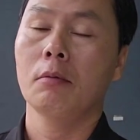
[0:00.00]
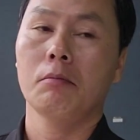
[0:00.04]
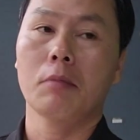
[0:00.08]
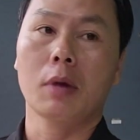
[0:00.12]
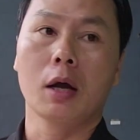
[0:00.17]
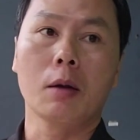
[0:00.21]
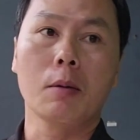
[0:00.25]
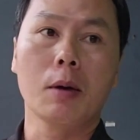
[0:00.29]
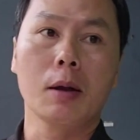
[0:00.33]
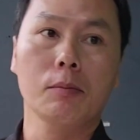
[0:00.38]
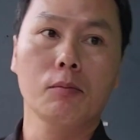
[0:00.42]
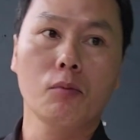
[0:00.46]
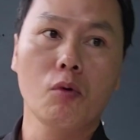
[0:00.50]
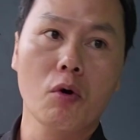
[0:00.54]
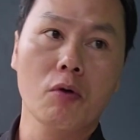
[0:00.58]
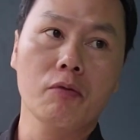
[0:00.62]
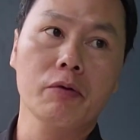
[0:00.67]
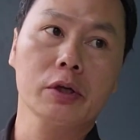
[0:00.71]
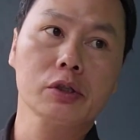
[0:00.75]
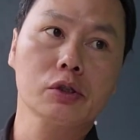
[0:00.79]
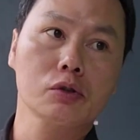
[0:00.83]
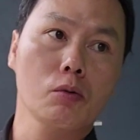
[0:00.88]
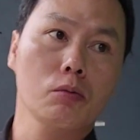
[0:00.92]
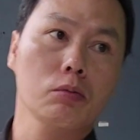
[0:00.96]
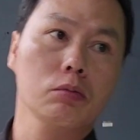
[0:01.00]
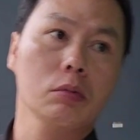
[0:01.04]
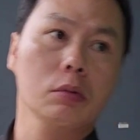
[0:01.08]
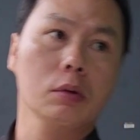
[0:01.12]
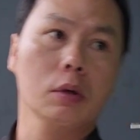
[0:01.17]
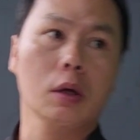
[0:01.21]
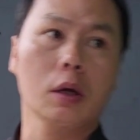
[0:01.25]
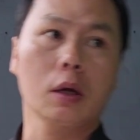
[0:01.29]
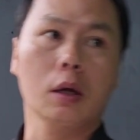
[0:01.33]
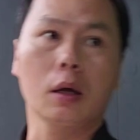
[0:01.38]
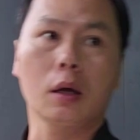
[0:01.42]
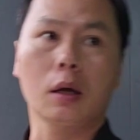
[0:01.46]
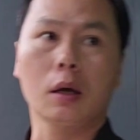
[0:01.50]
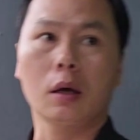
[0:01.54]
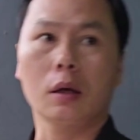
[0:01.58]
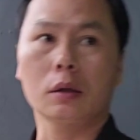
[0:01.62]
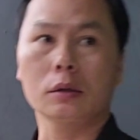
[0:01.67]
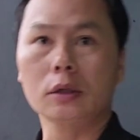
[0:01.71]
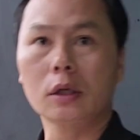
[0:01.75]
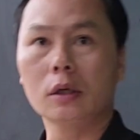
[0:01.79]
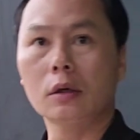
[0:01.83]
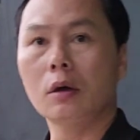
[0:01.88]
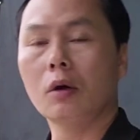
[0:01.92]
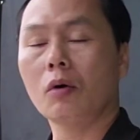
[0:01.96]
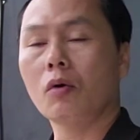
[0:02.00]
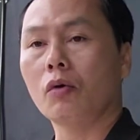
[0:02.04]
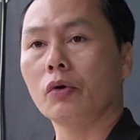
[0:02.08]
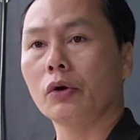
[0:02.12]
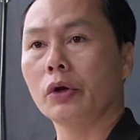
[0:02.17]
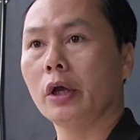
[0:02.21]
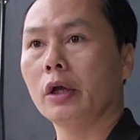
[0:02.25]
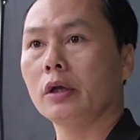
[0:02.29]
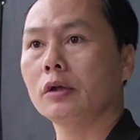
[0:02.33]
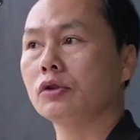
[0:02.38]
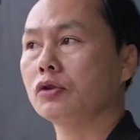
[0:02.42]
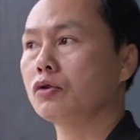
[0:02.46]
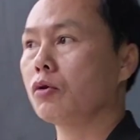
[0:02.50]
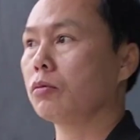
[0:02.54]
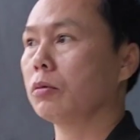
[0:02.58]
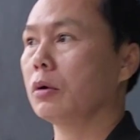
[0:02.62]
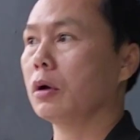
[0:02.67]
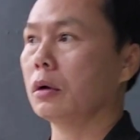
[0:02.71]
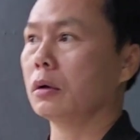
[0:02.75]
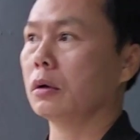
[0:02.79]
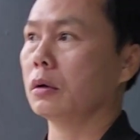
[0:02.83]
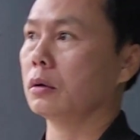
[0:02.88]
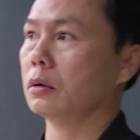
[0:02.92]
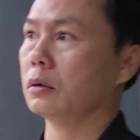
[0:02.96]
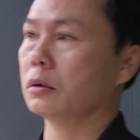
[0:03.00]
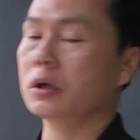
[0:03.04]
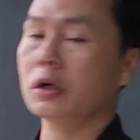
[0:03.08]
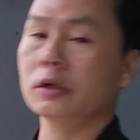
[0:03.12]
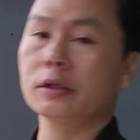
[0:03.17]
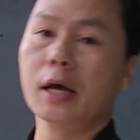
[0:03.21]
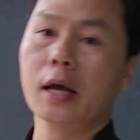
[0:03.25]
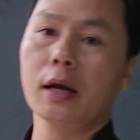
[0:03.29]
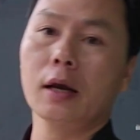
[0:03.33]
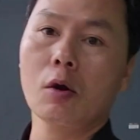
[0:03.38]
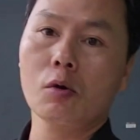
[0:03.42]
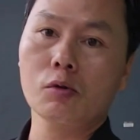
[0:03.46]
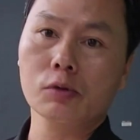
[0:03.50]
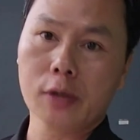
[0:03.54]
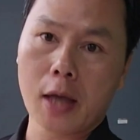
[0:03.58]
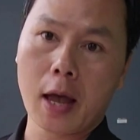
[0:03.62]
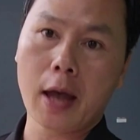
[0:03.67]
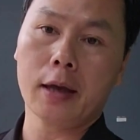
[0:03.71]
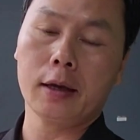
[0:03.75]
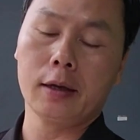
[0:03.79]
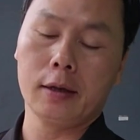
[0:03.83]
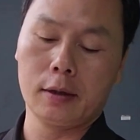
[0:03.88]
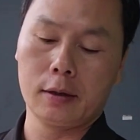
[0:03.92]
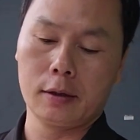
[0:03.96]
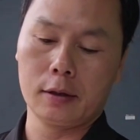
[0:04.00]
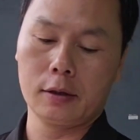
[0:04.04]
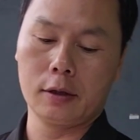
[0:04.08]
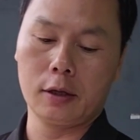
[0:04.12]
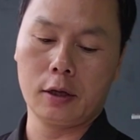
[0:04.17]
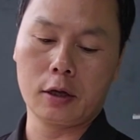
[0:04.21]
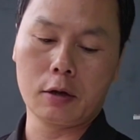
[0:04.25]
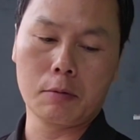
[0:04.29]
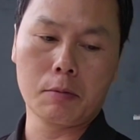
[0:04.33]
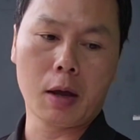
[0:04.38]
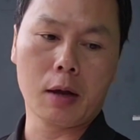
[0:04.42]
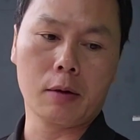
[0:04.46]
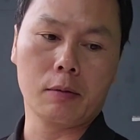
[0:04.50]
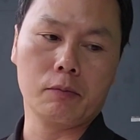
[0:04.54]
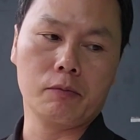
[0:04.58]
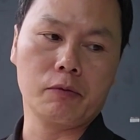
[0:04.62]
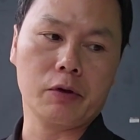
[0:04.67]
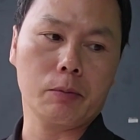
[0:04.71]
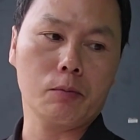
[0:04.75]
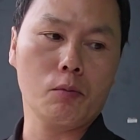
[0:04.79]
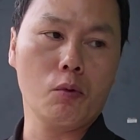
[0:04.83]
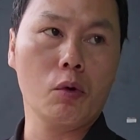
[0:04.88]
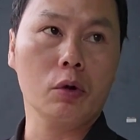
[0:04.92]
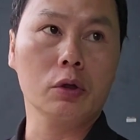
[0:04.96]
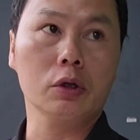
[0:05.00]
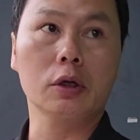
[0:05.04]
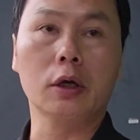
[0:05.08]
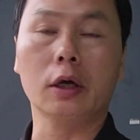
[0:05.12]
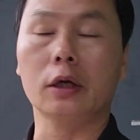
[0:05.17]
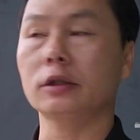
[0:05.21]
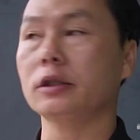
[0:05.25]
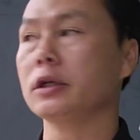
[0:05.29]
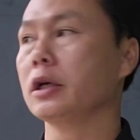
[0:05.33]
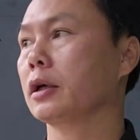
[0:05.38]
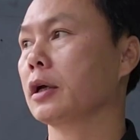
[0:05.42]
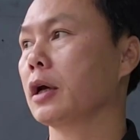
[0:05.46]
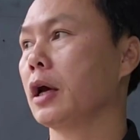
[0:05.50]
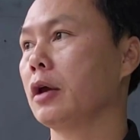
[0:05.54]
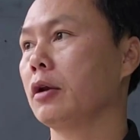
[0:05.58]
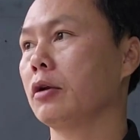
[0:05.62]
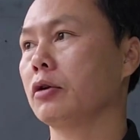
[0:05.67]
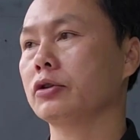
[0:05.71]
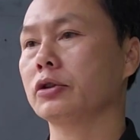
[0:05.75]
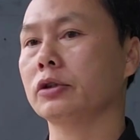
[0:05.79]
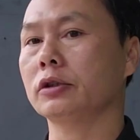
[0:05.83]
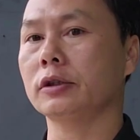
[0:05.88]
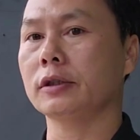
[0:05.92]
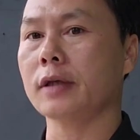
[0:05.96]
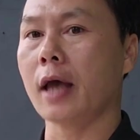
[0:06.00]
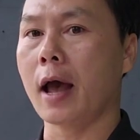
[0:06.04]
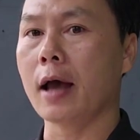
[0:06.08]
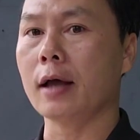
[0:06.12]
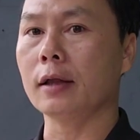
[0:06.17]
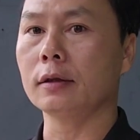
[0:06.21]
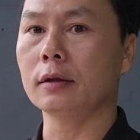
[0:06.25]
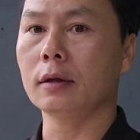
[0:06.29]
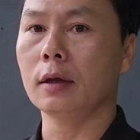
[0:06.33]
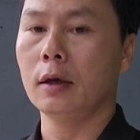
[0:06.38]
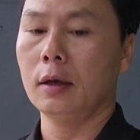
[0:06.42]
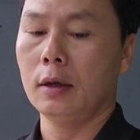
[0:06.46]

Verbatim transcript: mà các bạn mua về dùng uh, chất lượng ổn định dùng được thời gian lâu dài thì các bạn phải mua những cái sen cây nó giá